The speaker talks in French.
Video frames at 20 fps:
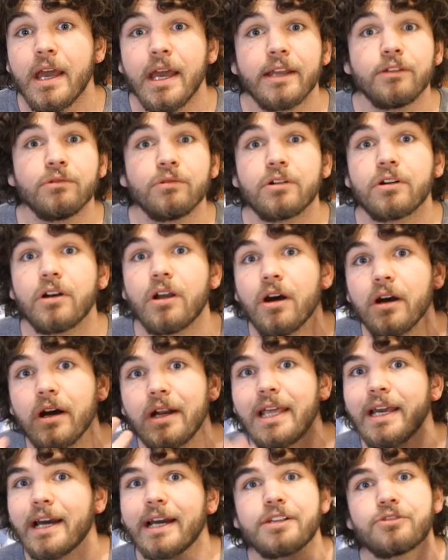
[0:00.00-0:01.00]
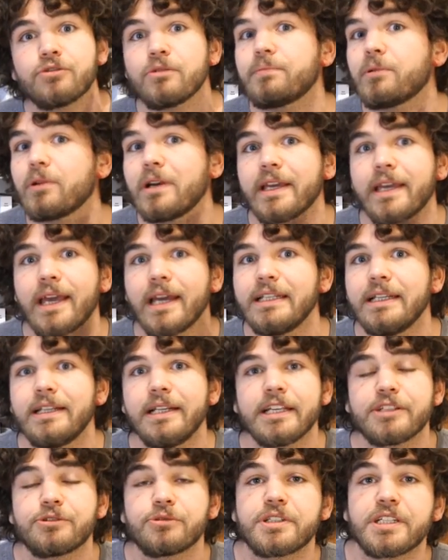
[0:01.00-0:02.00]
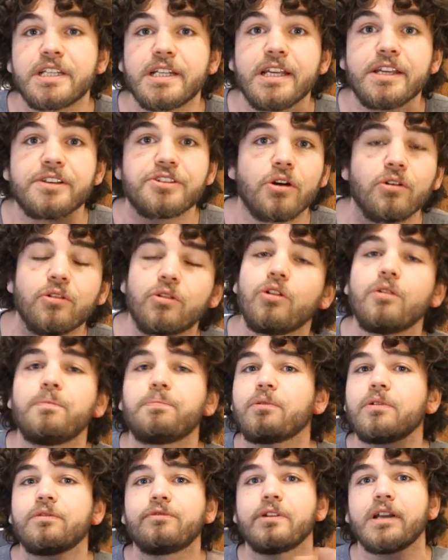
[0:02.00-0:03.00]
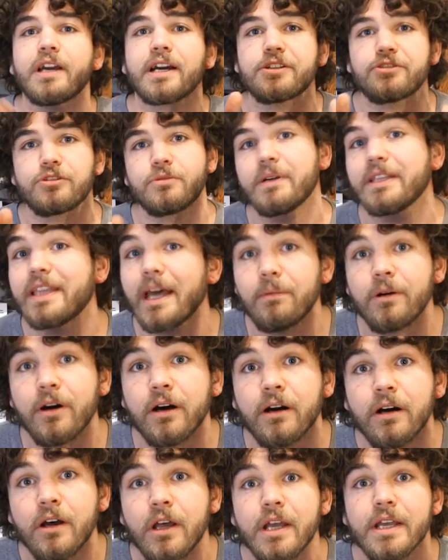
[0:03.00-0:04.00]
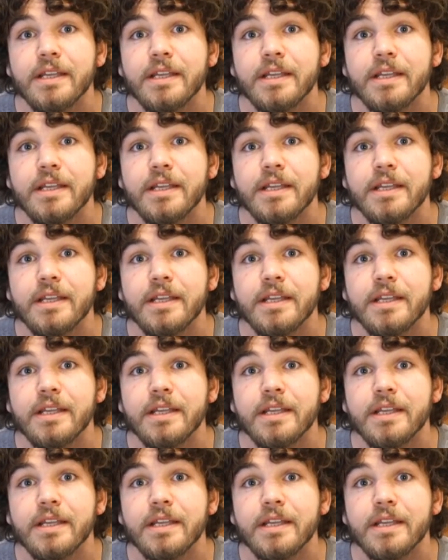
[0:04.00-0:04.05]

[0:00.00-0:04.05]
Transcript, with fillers: Et donc les raisons pour lesquelles ils les utilisent, en gros, pour vous les résumer d'abord,